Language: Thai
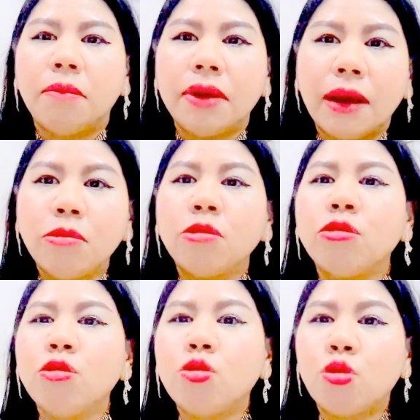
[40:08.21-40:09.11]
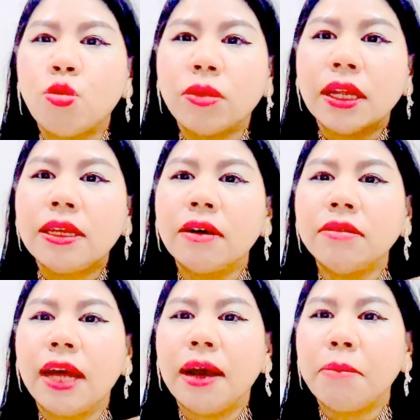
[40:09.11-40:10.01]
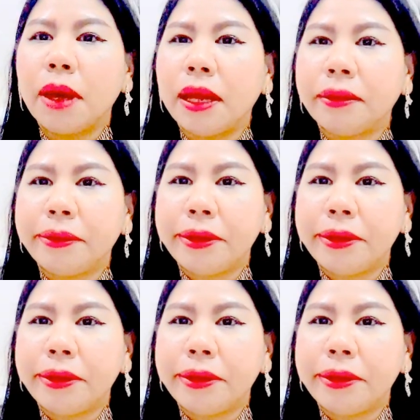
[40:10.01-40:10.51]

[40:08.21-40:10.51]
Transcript: ไปอัพลง YouTube นะที่เขาสร้างแบรนด์